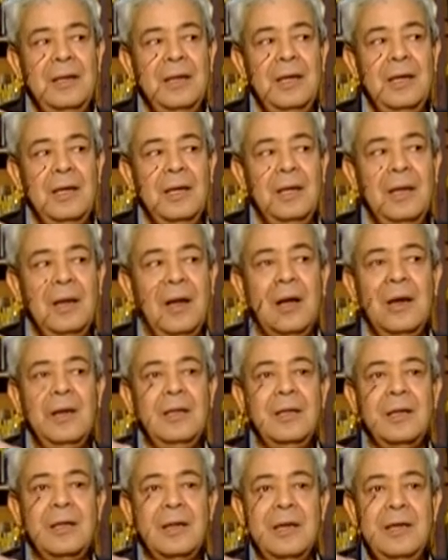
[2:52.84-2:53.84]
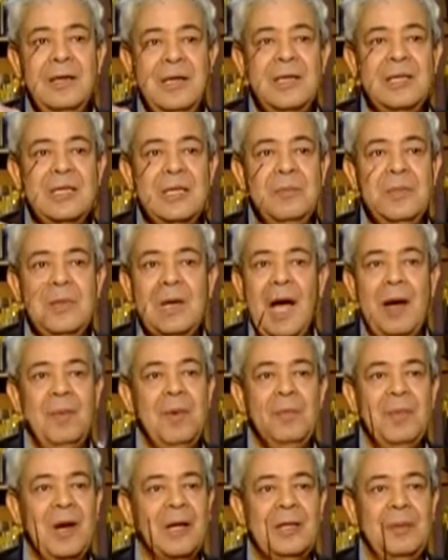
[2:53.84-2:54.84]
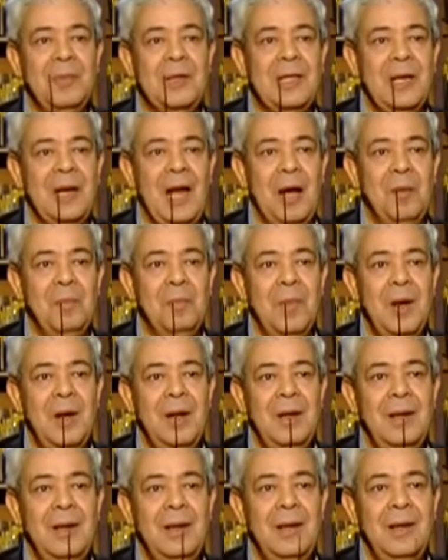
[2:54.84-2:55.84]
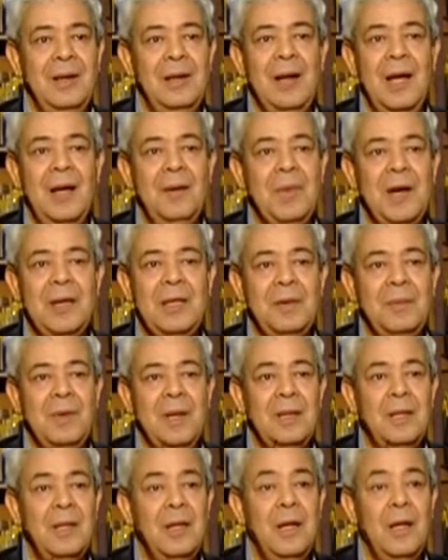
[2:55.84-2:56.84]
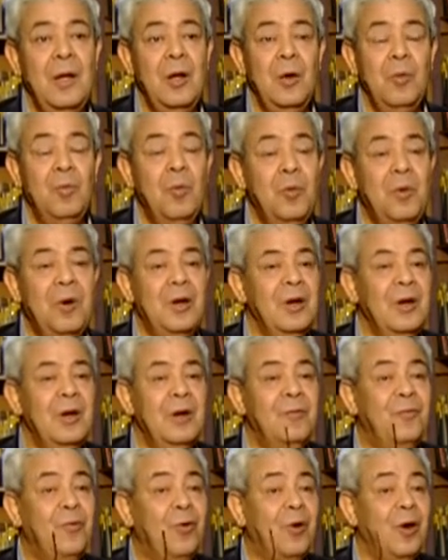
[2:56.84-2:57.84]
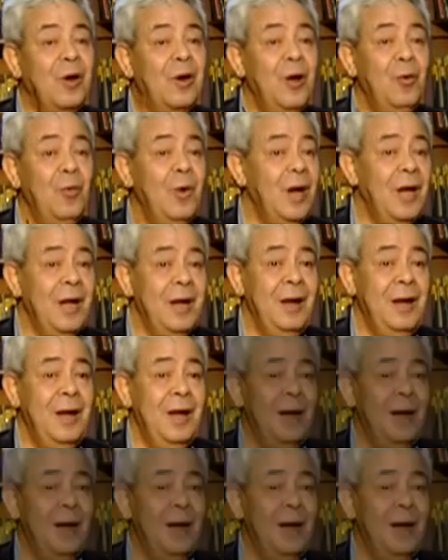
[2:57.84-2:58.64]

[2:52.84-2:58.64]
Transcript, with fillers: الغرض الرئيسي من عمل مكتبات العامه انها مكتبات ممكن للفقراء والاغنياء